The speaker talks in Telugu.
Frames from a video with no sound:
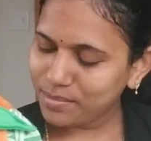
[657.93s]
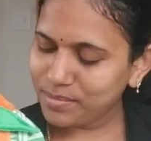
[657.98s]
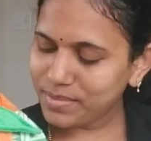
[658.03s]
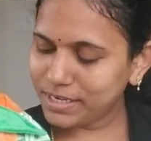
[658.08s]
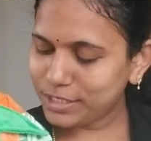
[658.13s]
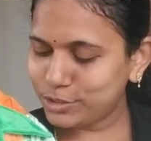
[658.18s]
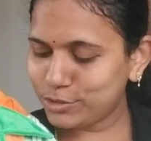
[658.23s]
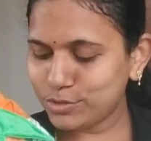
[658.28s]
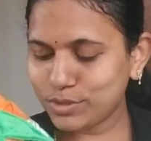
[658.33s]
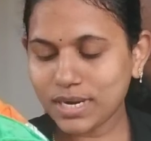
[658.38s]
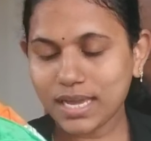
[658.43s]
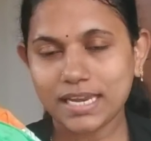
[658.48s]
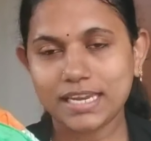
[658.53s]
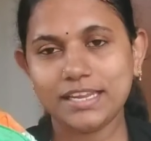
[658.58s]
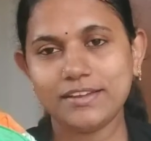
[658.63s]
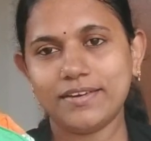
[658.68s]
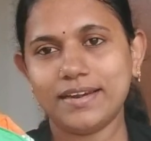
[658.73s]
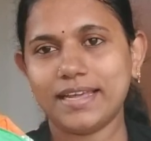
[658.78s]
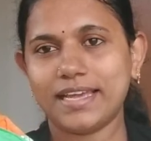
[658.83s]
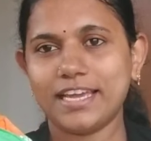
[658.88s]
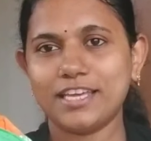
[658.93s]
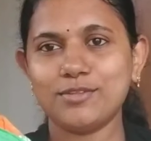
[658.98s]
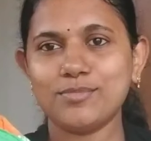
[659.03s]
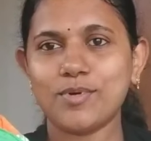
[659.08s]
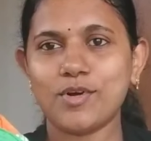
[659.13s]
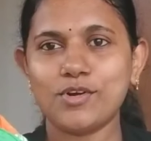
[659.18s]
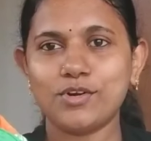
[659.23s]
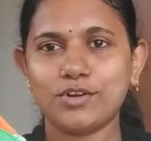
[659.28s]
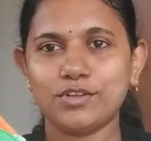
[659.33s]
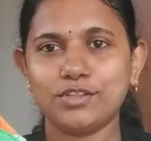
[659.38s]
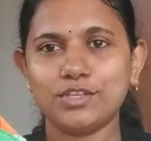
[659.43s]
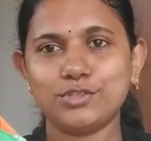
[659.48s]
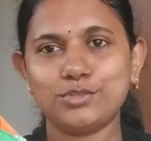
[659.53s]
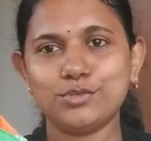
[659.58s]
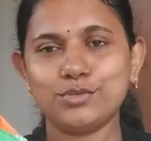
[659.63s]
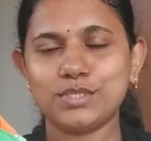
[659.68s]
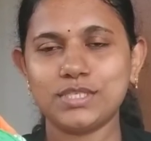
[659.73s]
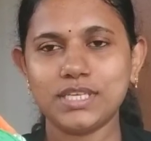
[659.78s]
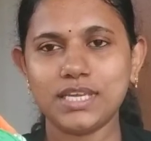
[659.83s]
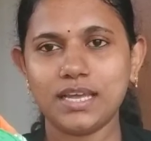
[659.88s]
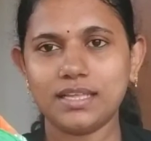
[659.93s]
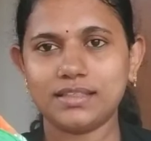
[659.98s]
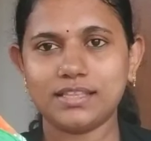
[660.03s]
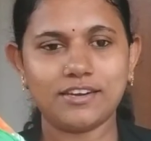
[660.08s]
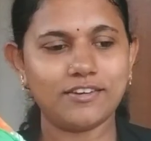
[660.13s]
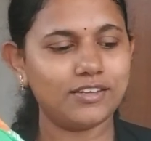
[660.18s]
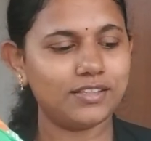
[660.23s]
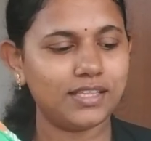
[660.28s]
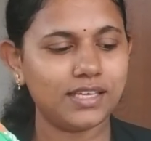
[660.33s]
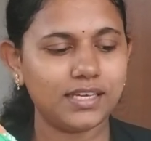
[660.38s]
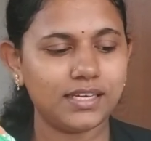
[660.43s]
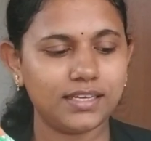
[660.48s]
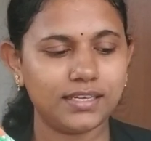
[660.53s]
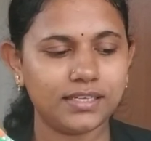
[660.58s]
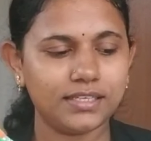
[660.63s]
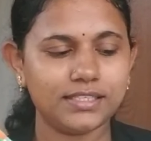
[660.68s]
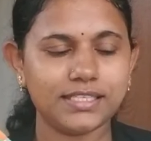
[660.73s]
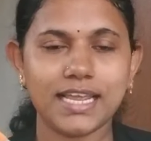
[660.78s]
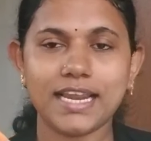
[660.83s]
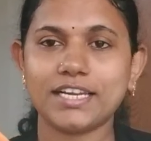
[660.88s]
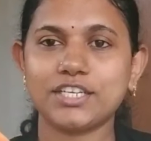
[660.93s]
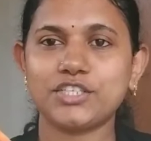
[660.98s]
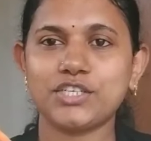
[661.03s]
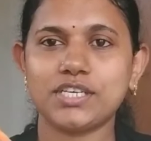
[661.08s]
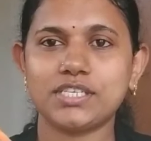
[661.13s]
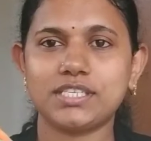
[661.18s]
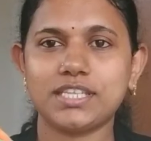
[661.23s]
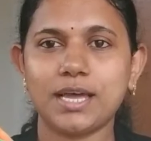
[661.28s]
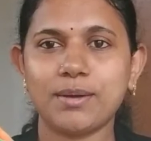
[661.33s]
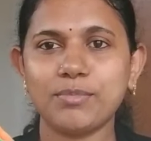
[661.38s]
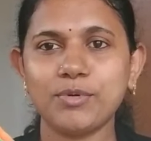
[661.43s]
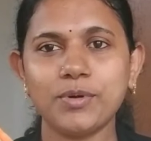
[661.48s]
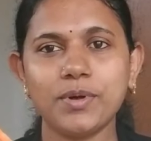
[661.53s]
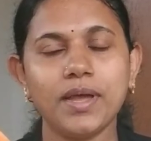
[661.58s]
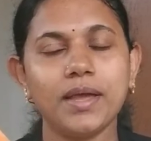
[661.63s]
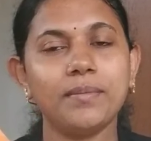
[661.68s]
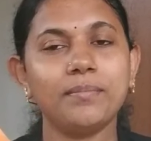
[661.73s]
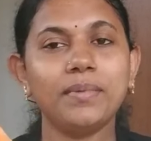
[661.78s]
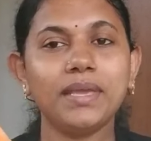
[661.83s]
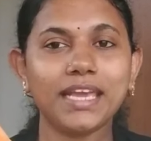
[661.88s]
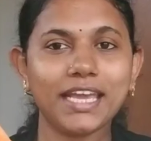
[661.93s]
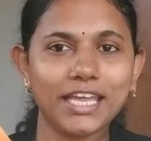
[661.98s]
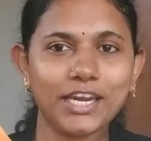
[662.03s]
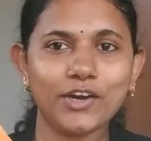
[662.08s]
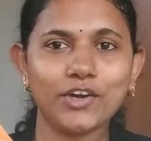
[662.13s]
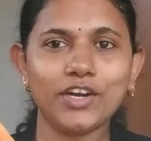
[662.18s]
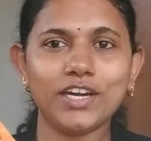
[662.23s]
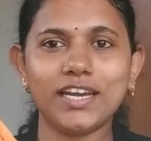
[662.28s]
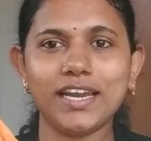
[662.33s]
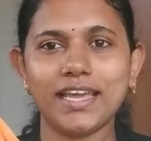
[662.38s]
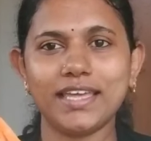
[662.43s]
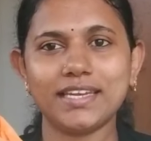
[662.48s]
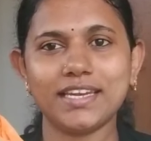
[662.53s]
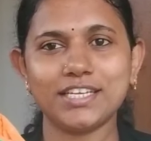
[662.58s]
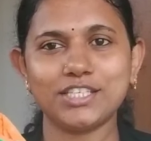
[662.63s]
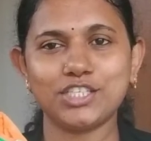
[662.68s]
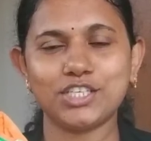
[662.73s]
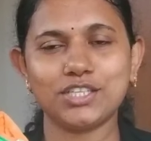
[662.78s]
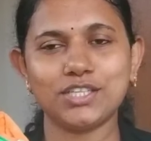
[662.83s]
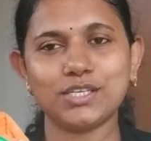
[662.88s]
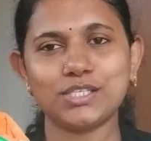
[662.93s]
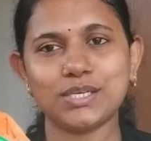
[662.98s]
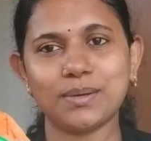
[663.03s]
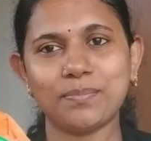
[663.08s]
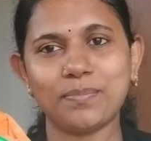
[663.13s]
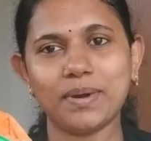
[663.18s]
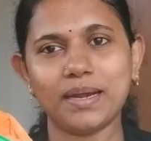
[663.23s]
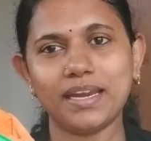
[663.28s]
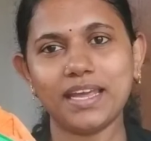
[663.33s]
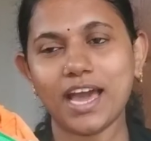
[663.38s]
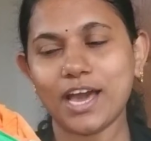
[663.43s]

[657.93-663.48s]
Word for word: బట్ చూడాలి వాడికి ఏది బాగుంటుందో చూసి ఆ తర్వాత సెలెక్ట్ చేస్తాము మీకు ఈ రెండిట్లో ఏది నచ్చిందో చెప్పండి